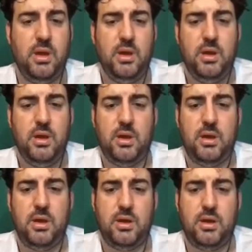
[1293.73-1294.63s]
E,
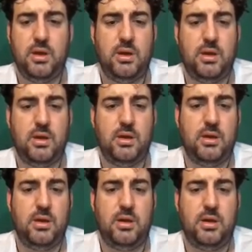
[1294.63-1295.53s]

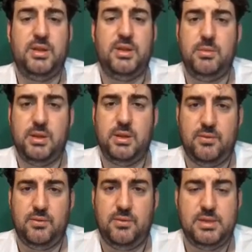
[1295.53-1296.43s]
vitamin
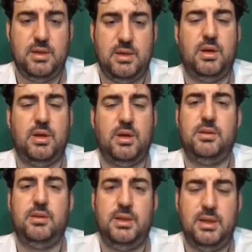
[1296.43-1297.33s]
takviyesi yapın hayvan
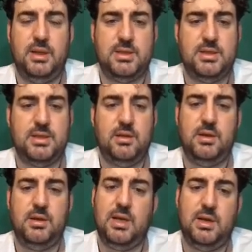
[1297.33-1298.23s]
dinlensin.
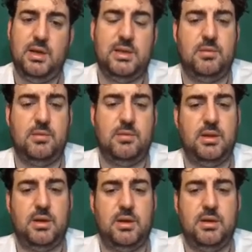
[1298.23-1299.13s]
İlerleyen
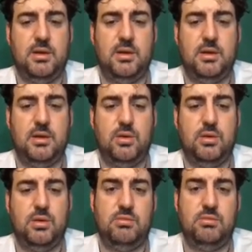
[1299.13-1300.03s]
zamanlarda e,
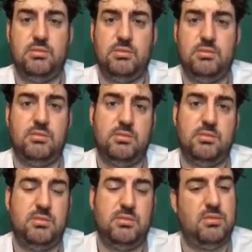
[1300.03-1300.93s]

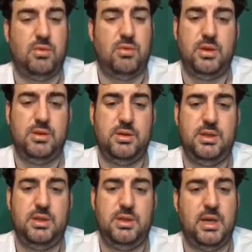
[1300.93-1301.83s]
olayın
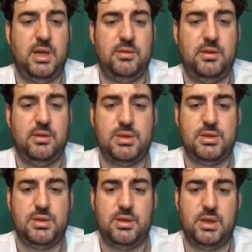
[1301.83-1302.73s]
ciddiyeti kendini
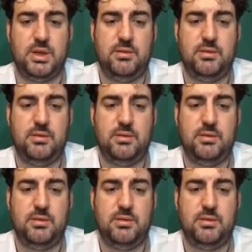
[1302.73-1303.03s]
gösterecektir.